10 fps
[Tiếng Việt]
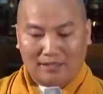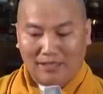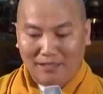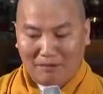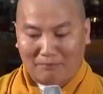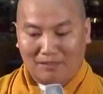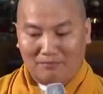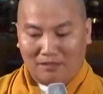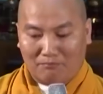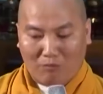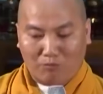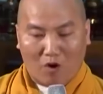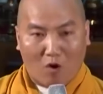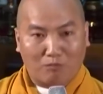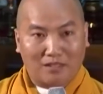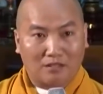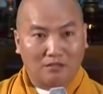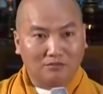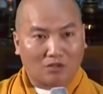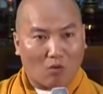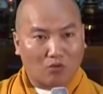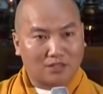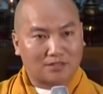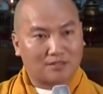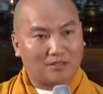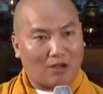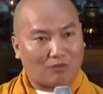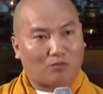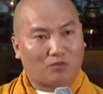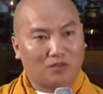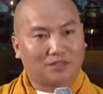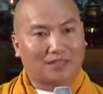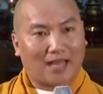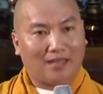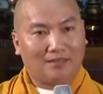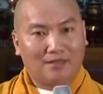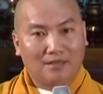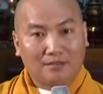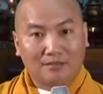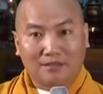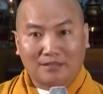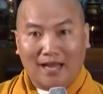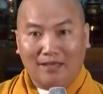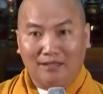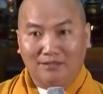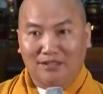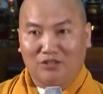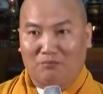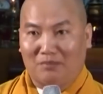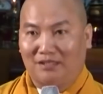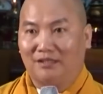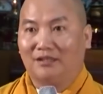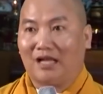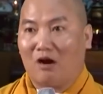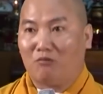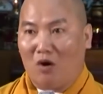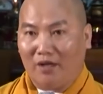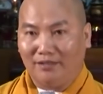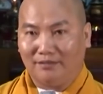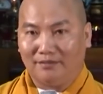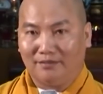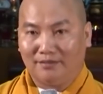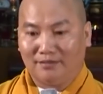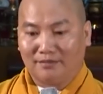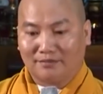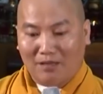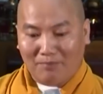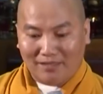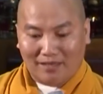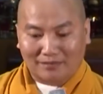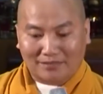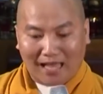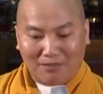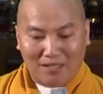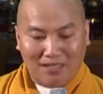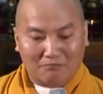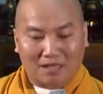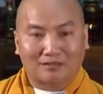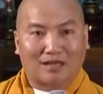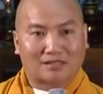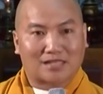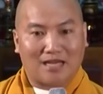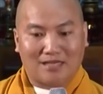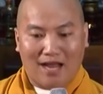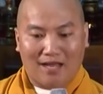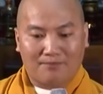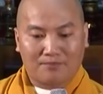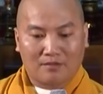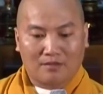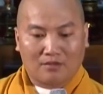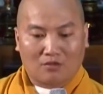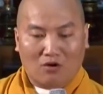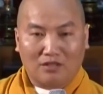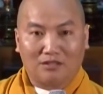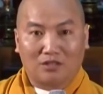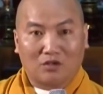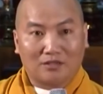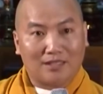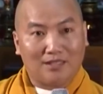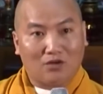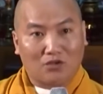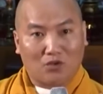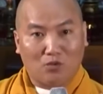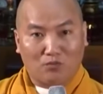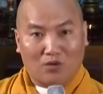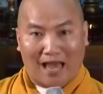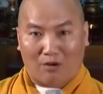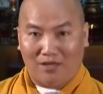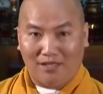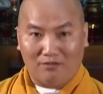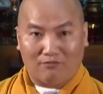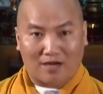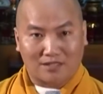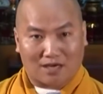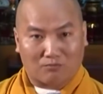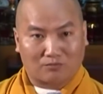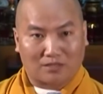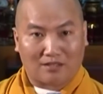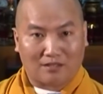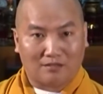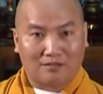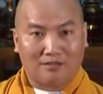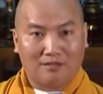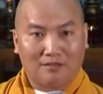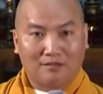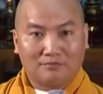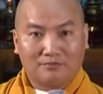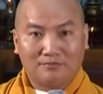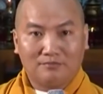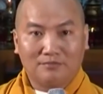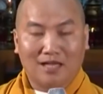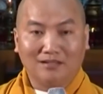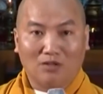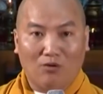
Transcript: Khi mà mình bóc lột, mình hưởng thụ trên sự lao động của người khác, người khác hy sinh cho mình thì người ta không nói. Tới bây giờ tai biến bệnh tật xảy ra, con người có thủy có chung, có đạo lý, vợ chồng tình người thân